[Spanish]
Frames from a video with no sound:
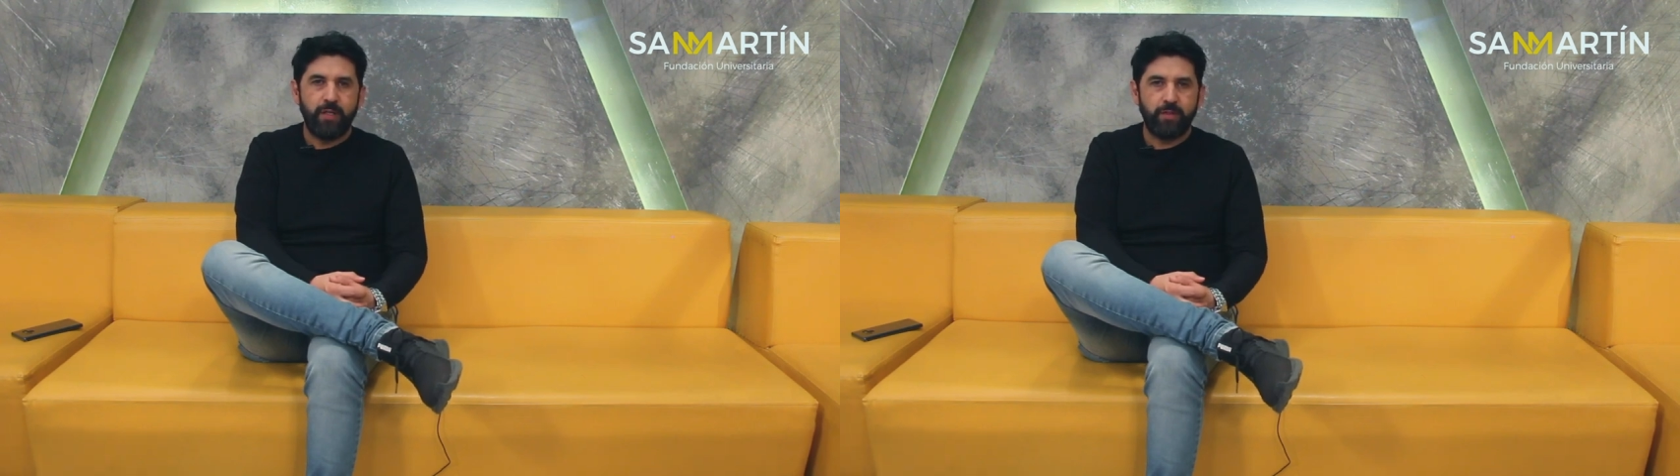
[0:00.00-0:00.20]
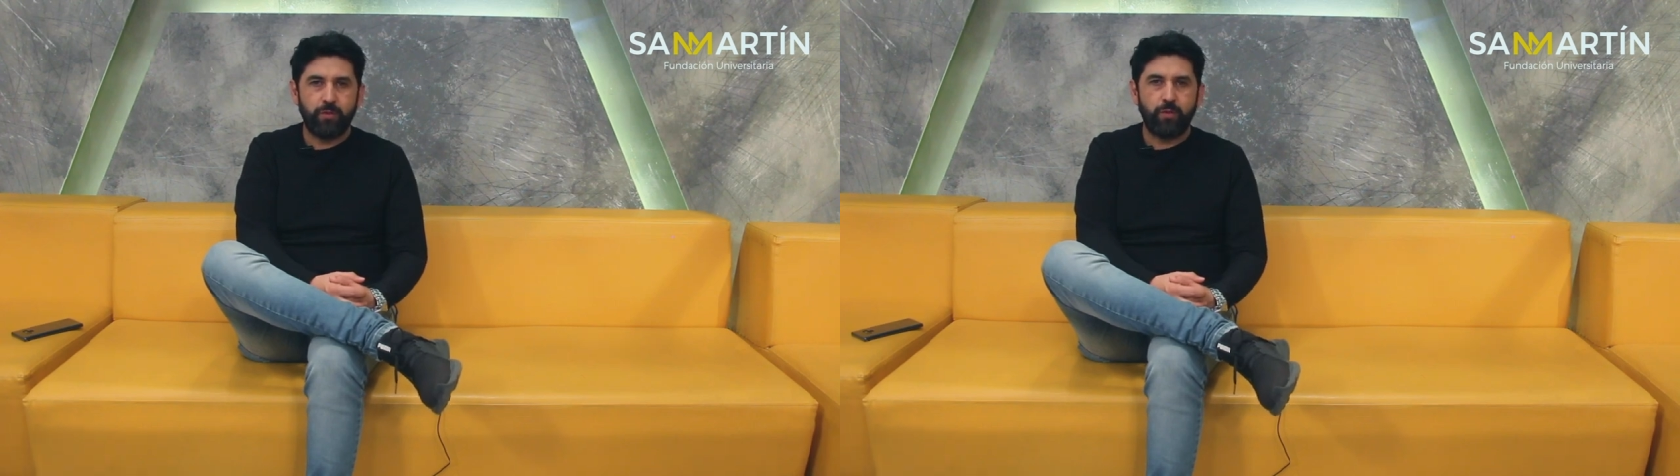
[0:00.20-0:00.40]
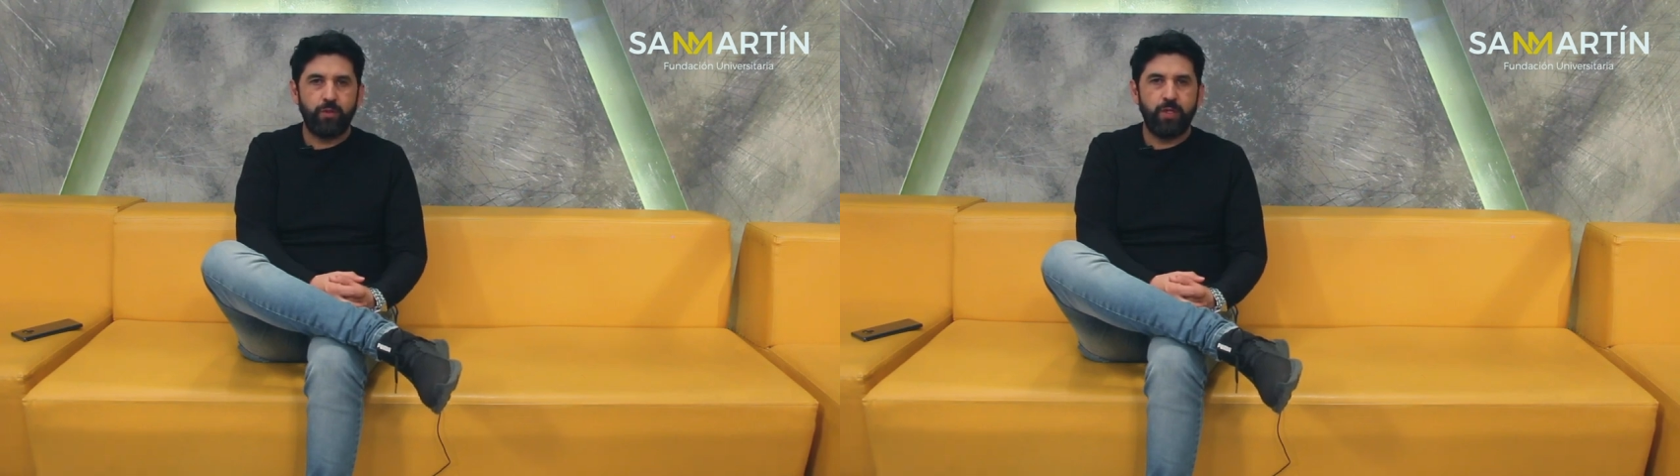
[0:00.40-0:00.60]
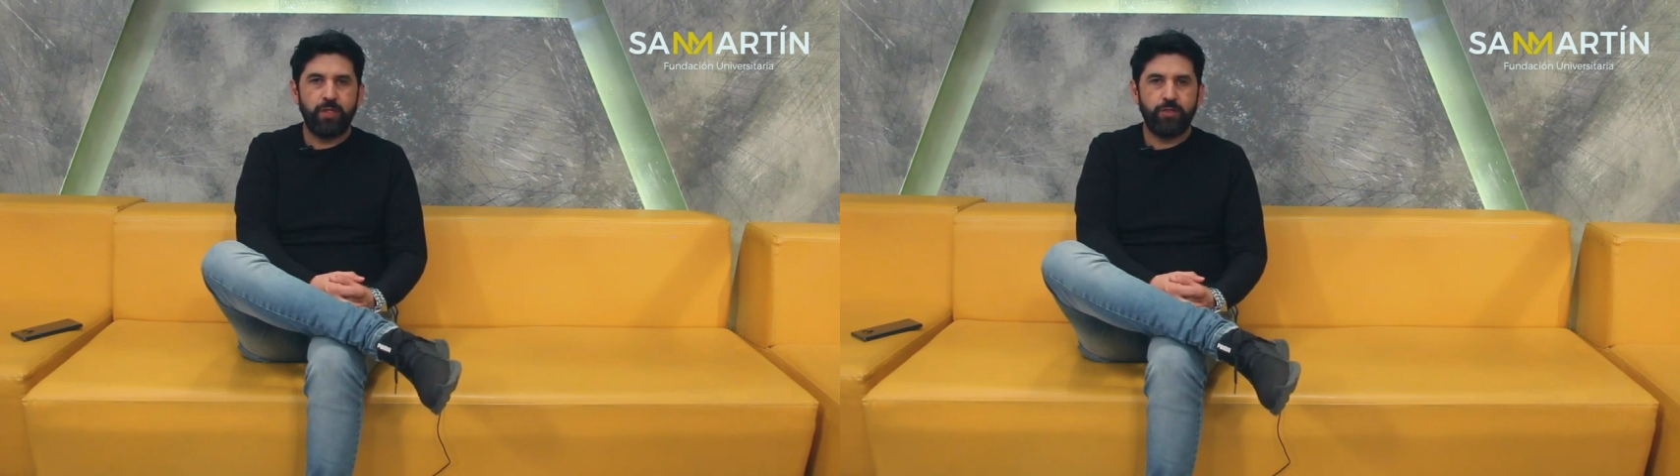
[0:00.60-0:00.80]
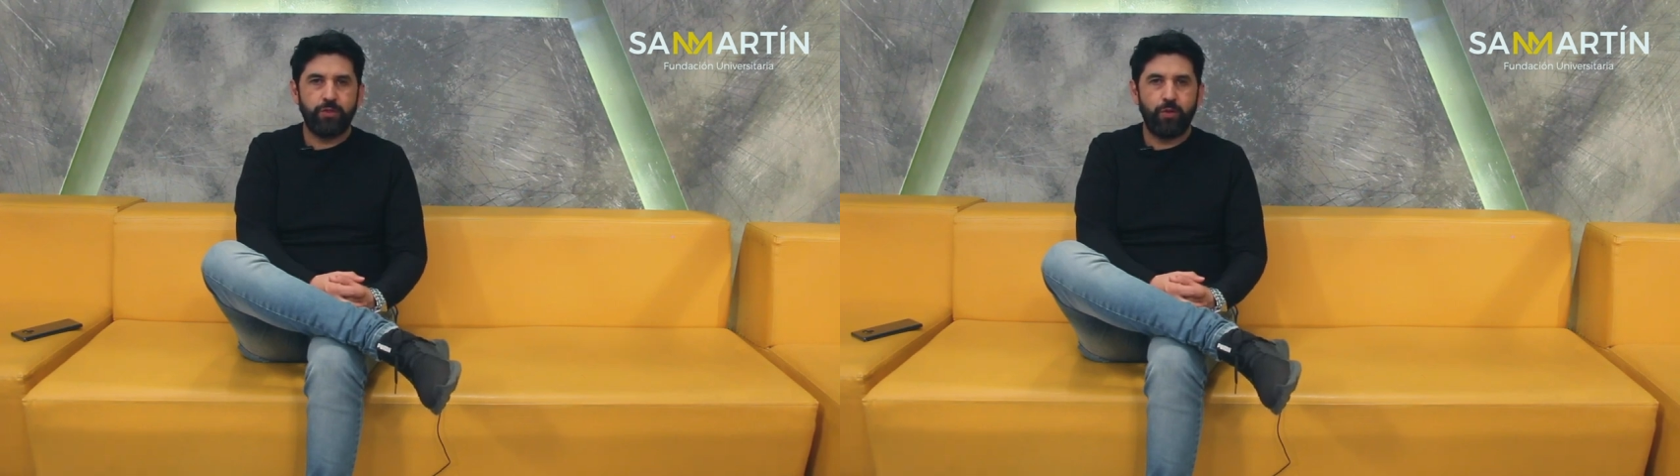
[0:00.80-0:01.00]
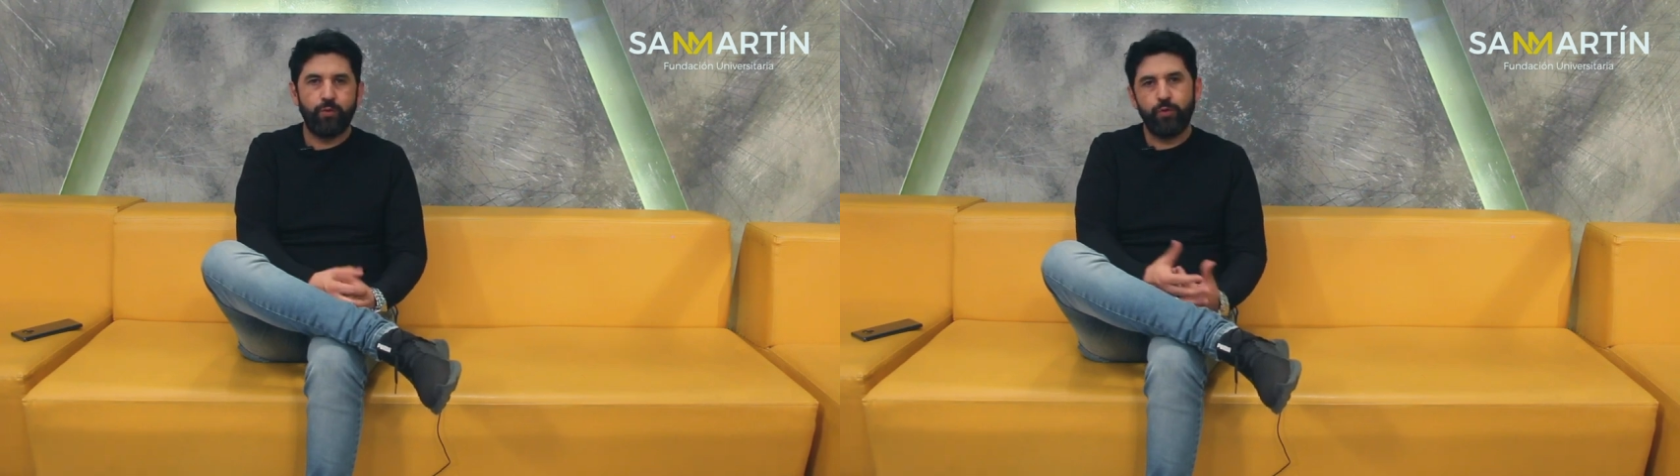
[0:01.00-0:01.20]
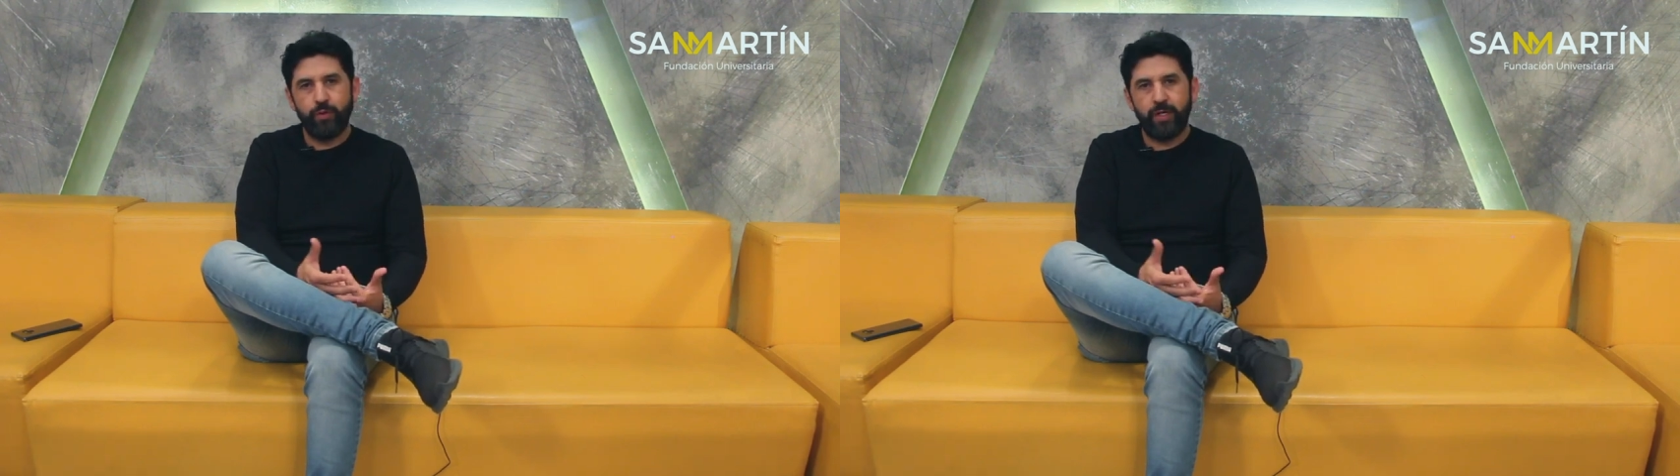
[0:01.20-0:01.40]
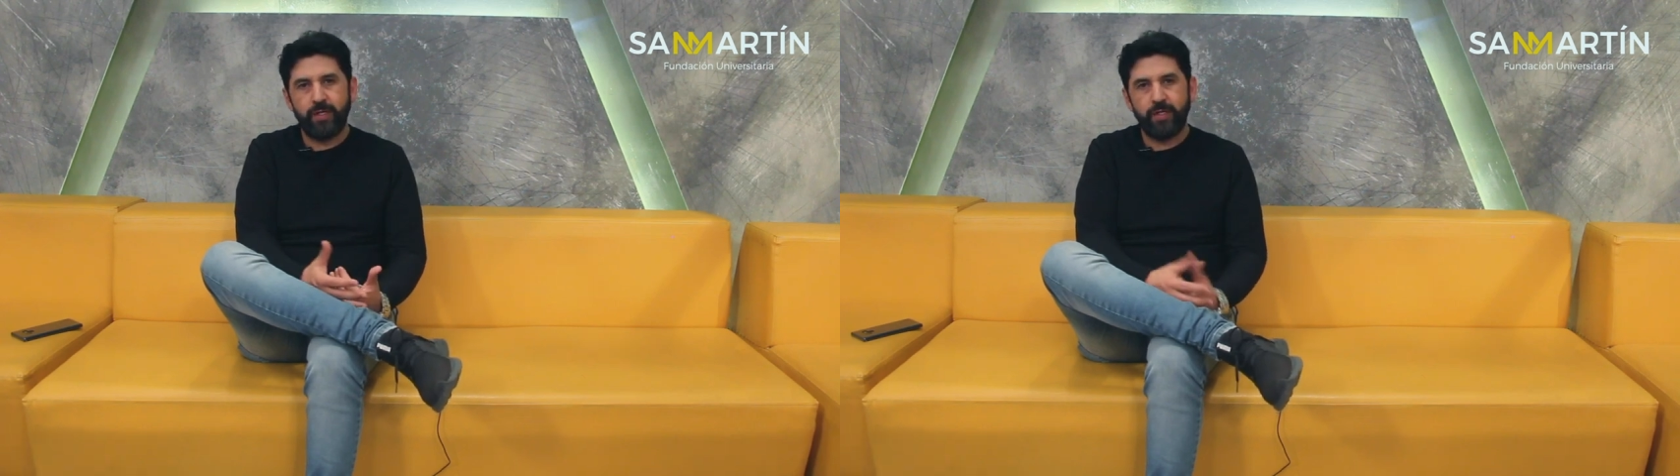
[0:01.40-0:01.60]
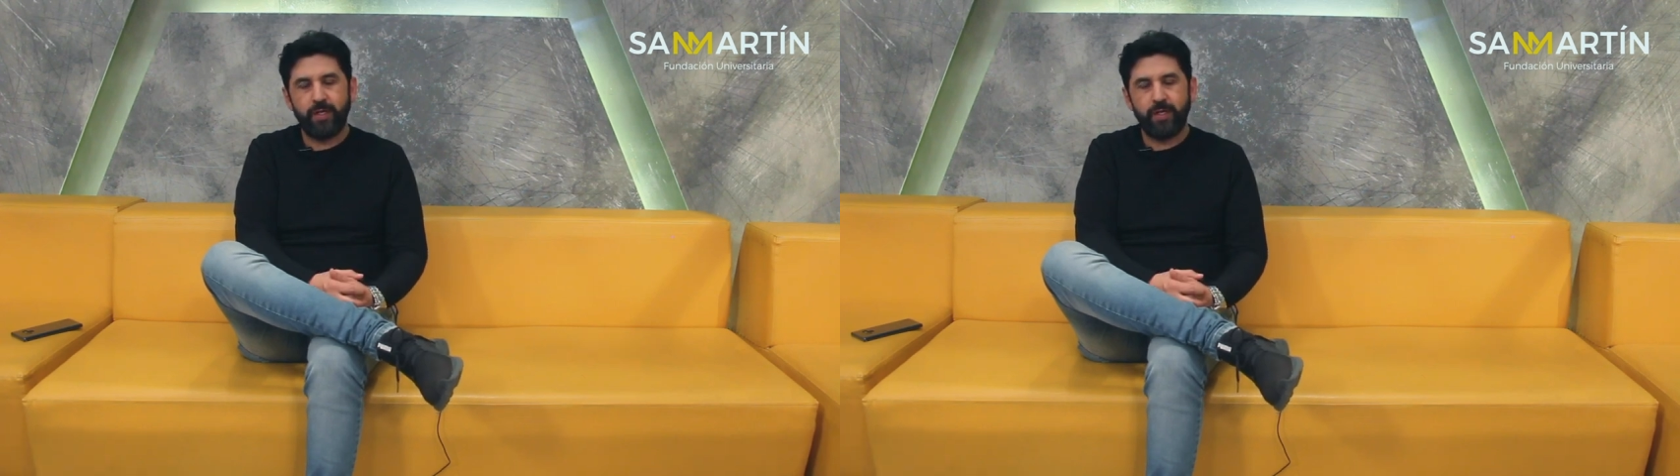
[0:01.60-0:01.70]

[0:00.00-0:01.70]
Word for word: soy el showrunner